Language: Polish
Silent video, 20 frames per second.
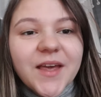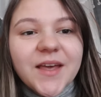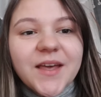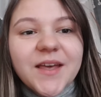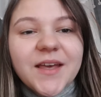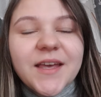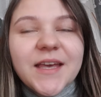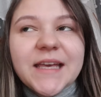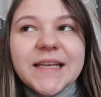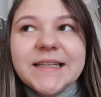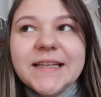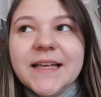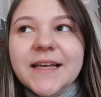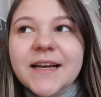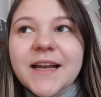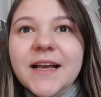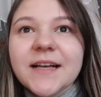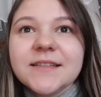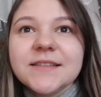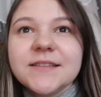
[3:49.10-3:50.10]
E, I
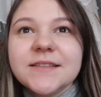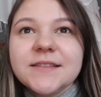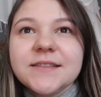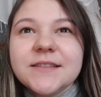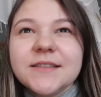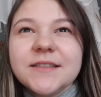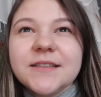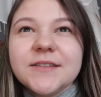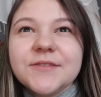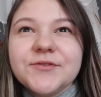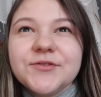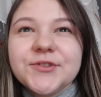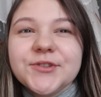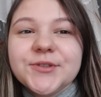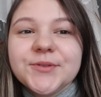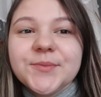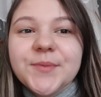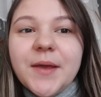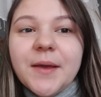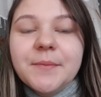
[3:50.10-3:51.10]
teraz e, w
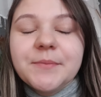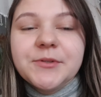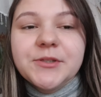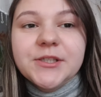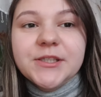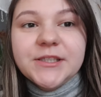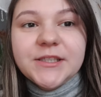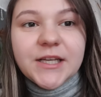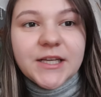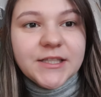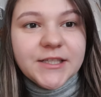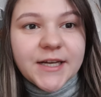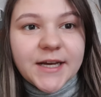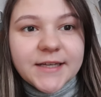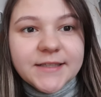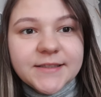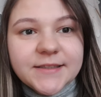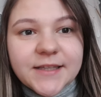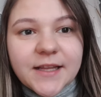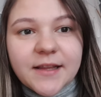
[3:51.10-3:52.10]
sumie przyjdzie
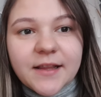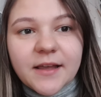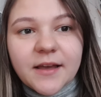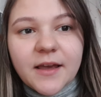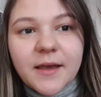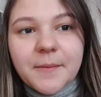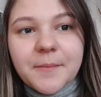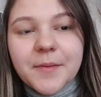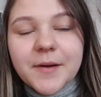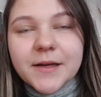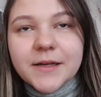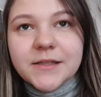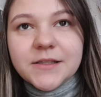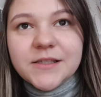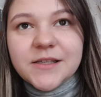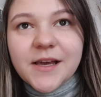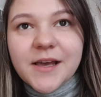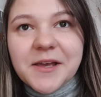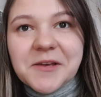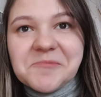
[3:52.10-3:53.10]
czas na taki
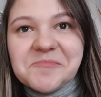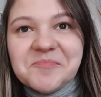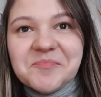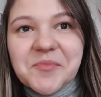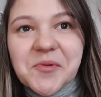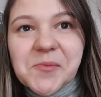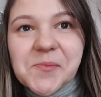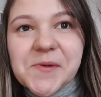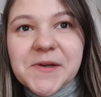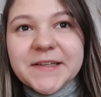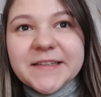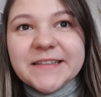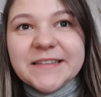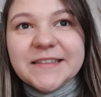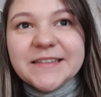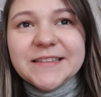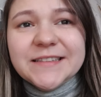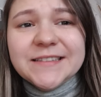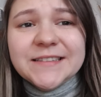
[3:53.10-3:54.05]
bardziej moment